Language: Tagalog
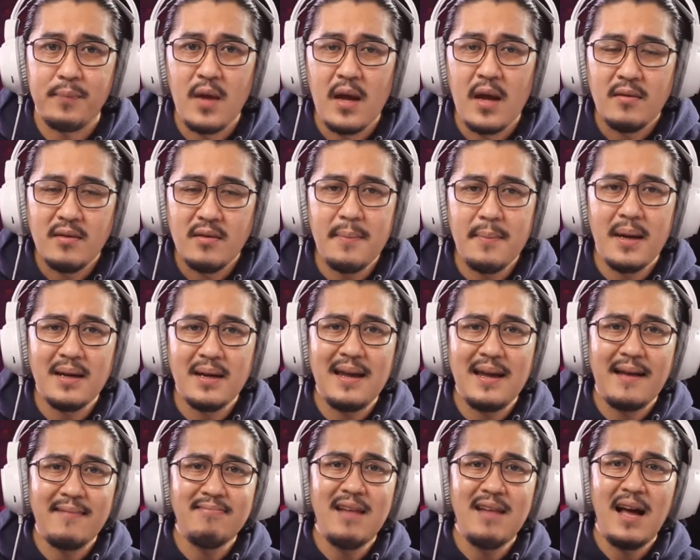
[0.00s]
ni
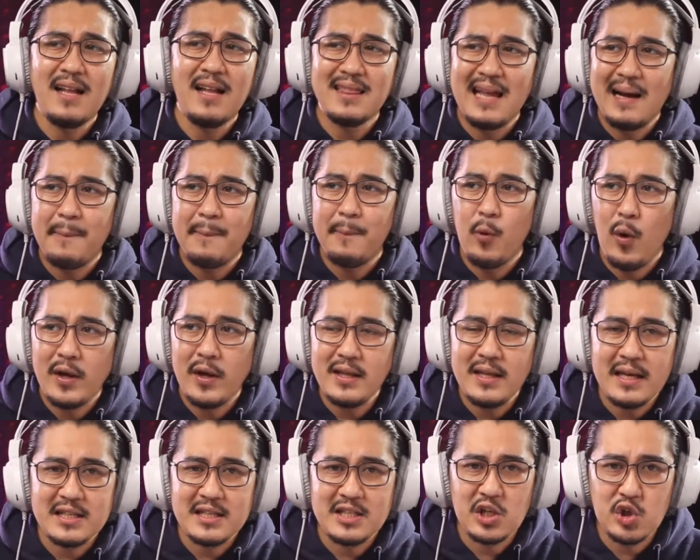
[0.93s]
Marie at natagpuan
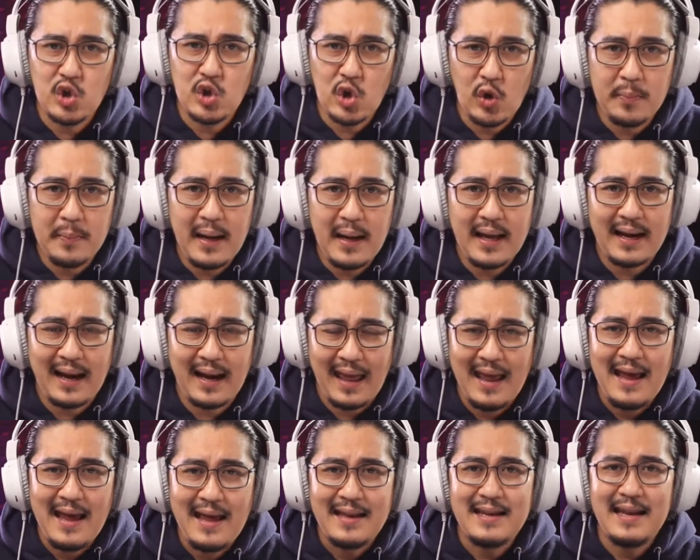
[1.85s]
niya si Jomar
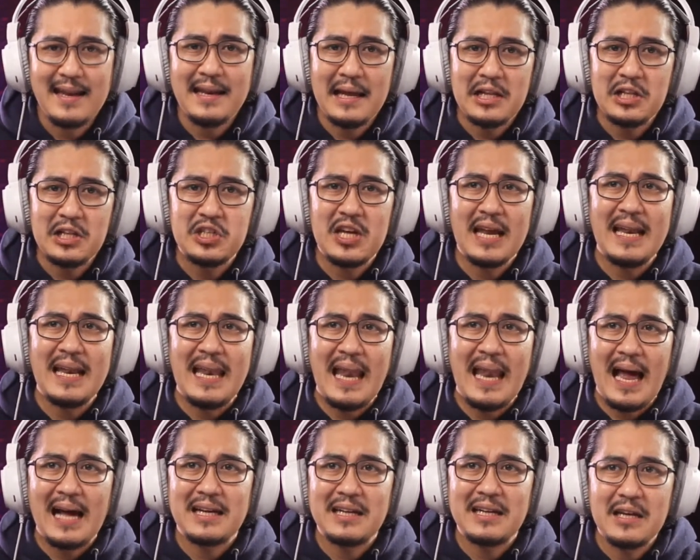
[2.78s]
na nandyan
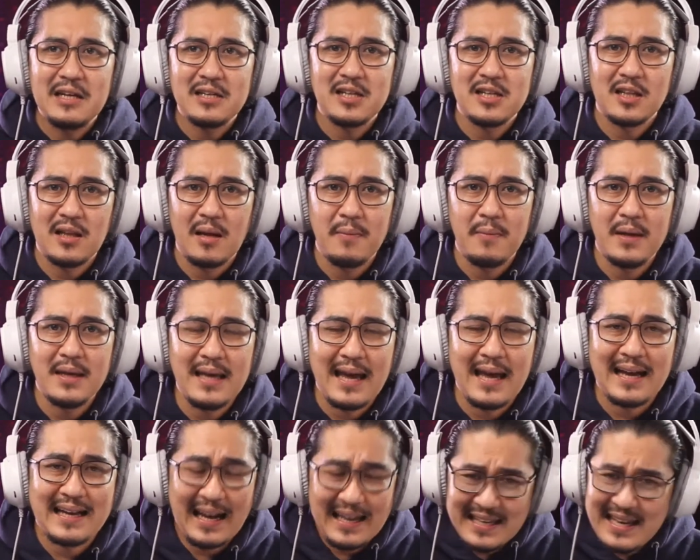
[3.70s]
lagi sa tabi
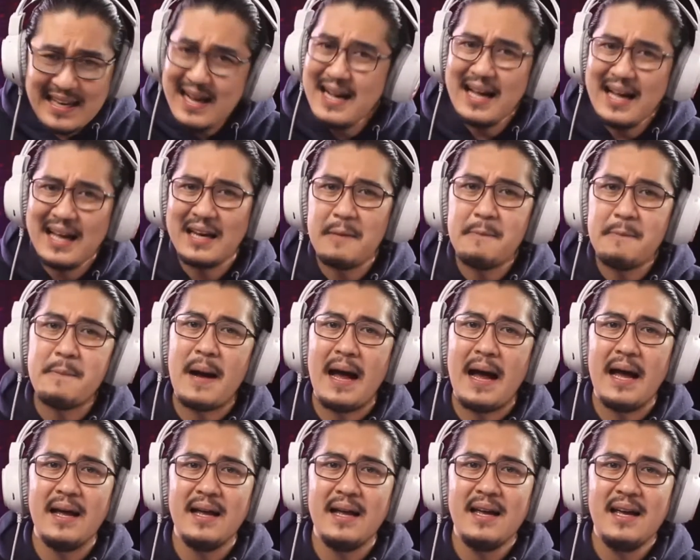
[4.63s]
niya. Ganyan ka rin
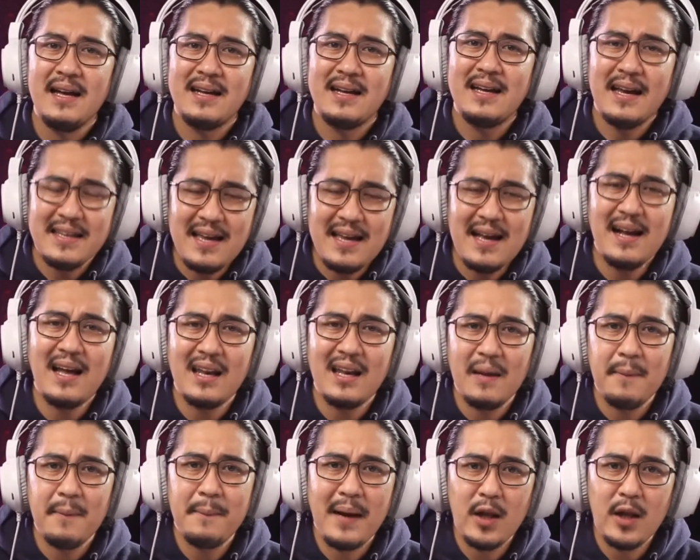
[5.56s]
ba? Ganyan ka
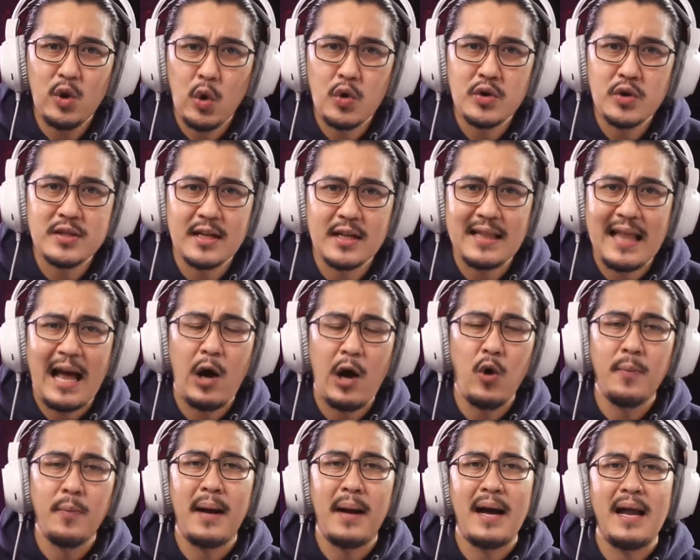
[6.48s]
rin ba doon sa
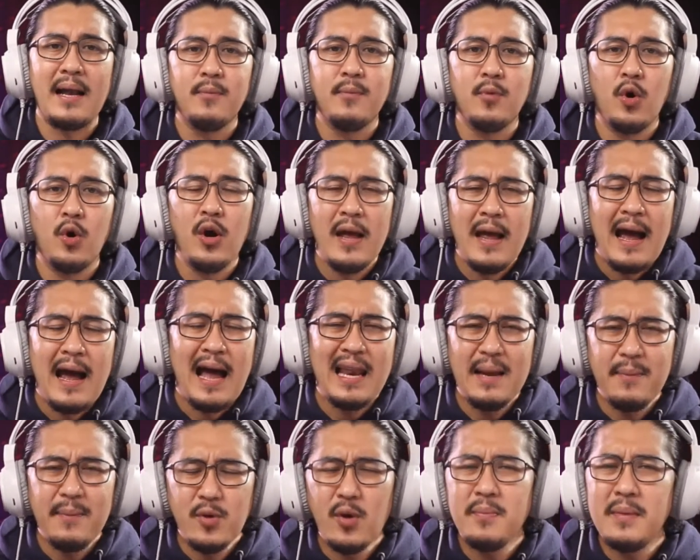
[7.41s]
taong mahal mo?
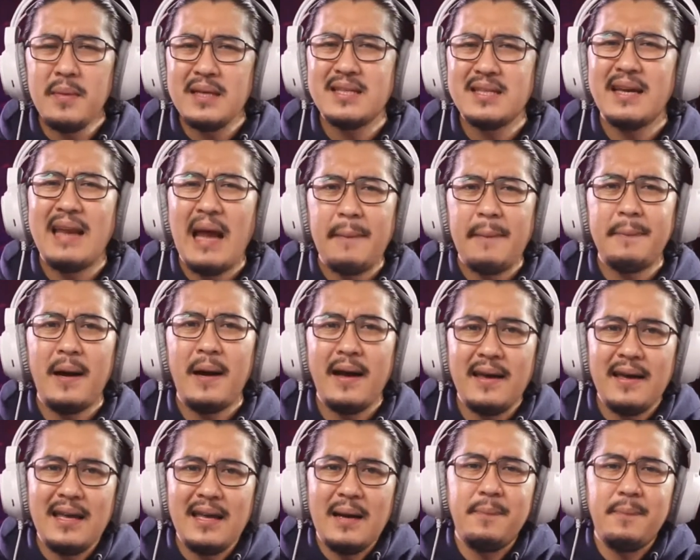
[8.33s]
Alam niyo, minsan
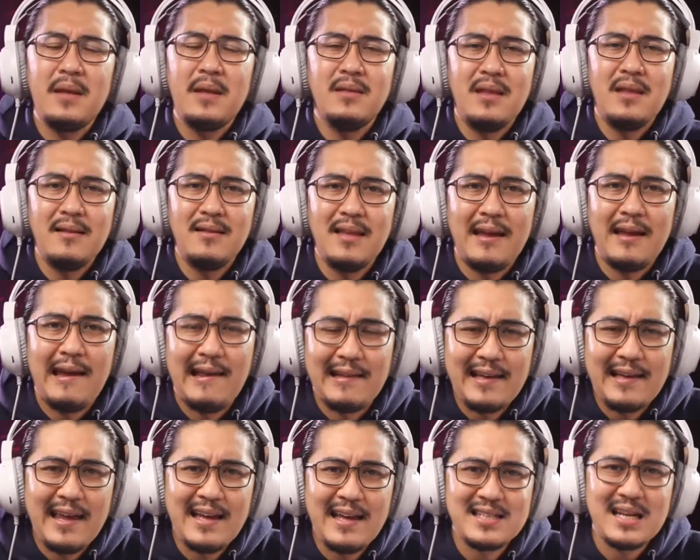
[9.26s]
napakahirap intindihin.
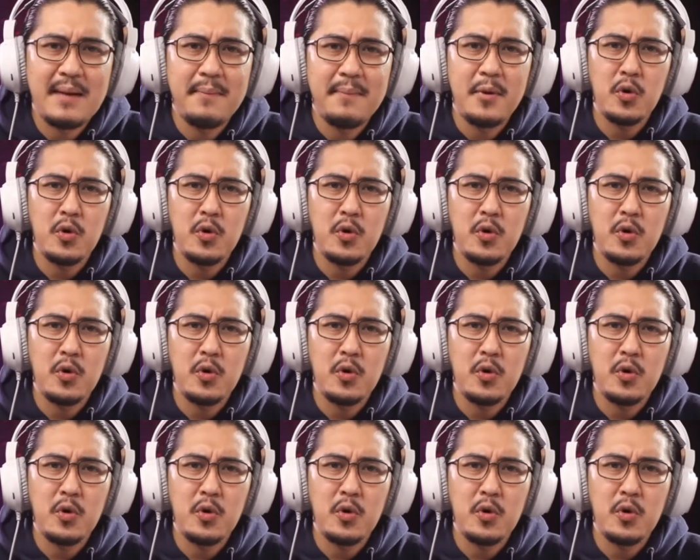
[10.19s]
Kaya sabi ko,